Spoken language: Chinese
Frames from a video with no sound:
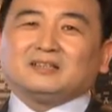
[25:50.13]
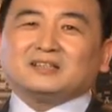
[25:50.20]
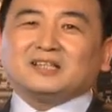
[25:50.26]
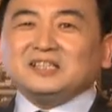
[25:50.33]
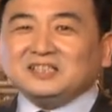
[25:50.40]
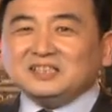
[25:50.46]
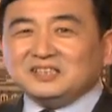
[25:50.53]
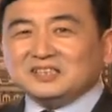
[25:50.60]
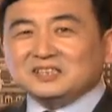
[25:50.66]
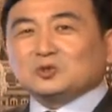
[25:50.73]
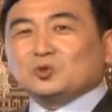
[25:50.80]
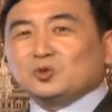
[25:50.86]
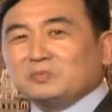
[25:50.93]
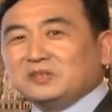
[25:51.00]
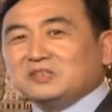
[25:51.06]
他已经
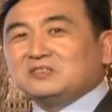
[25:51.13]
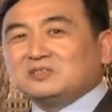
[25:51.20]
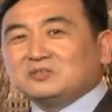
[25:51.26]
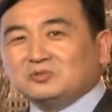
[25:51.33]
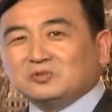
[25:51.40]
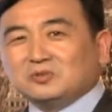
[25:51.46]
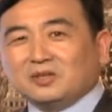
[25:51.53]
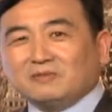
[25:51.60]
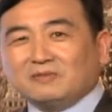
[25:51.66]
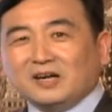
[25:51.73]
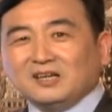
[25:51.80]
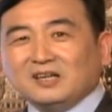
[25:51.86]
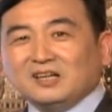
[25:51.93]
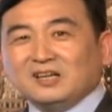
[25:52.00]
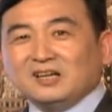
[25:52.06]
脱贫致富了
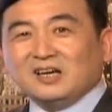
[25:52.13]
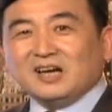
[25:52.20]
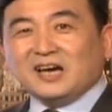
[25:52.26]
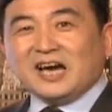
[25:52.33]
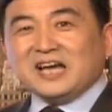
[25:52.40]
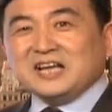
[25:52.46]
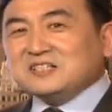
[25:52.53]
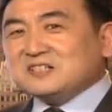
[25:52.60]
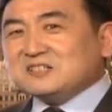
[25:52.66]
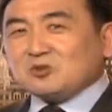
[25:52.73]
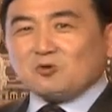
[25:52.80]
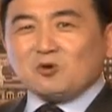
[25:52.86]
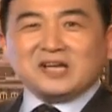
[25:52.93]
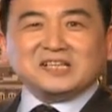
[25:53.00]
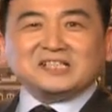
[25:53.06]
吗？”哎，这
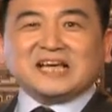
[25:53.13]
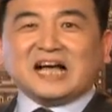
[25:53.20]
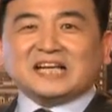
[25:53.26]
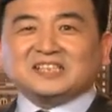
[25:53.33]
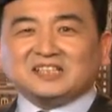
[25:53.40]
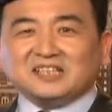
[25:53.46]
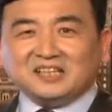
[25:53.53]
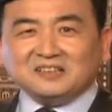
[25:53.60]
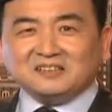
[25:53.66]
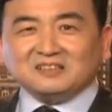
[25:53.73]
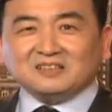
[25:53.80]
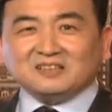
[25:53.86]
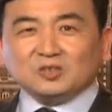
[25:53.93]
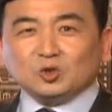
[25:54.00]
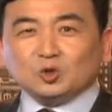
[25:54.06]
换一贾庆林，
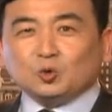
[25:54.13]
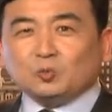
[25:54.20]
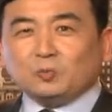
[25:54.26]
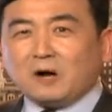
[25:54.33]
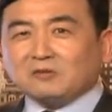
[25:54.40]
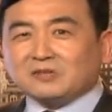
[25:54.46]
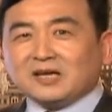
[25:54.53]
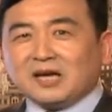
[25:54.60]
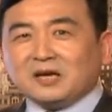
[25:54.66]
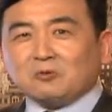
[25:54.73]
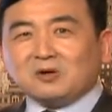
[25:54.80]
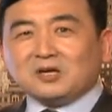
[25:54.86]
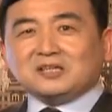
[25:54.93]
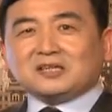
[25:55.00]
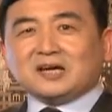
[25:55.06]
土包子开
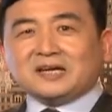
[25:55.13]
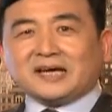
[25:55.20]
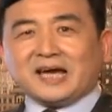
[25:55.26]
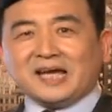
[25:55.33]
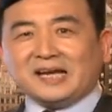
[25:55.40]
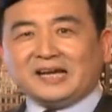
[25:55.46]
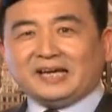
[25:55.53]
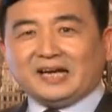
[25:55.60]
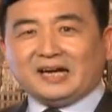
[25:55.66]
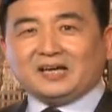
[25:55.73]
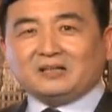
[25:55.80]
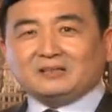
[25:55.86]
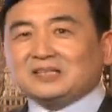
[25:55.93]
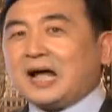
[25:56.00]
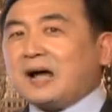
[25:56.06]
花一开开裂
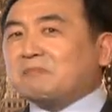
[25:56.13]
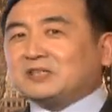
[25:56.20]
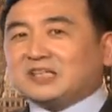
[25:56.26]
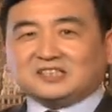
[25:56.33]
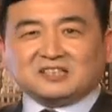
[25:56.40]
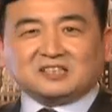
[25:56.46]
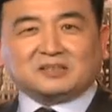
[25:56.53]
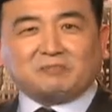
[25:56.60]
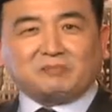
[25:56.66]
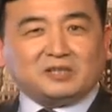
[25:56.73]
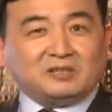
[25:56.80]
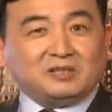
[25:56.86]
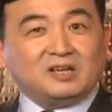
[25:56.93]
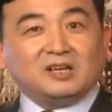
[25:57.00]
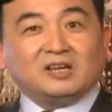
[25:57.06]
了，他不得挣的
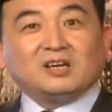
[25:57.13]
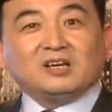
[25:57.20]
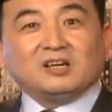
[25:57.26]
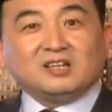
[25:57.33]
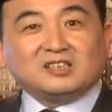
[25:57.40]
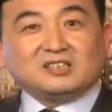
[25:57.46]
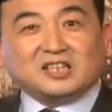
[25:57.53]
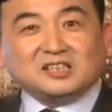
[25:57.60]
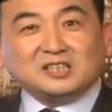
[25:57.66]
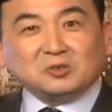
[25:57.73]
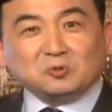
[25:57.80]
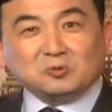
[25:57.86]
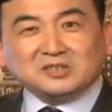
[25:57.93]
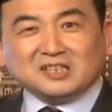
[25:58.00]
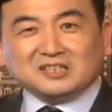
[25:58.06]
比陈希
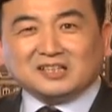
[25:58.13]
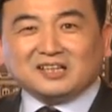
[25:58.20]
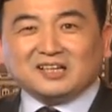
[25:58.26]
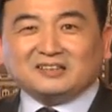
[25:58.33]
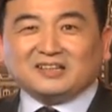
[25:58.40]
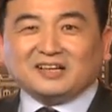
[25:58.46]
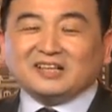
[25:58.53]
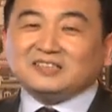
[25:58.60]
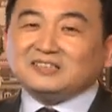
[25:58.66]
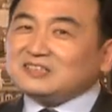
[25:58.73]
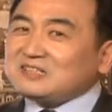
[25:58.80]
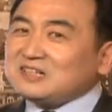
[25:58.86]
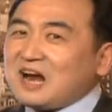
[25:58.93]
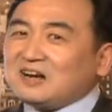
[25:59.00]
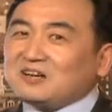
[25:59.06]
同挣的狠呢？
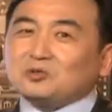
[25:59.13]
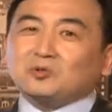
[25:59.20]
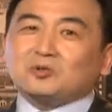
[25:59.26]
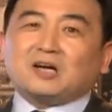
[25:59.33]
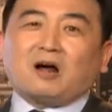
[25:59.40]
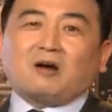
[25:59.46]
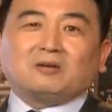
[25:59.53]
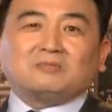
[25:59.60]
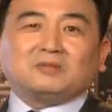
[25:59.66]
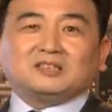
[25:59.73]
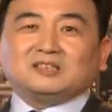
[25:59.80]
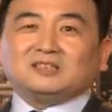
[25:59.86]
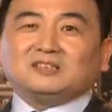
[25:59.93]
您让人说着了吗？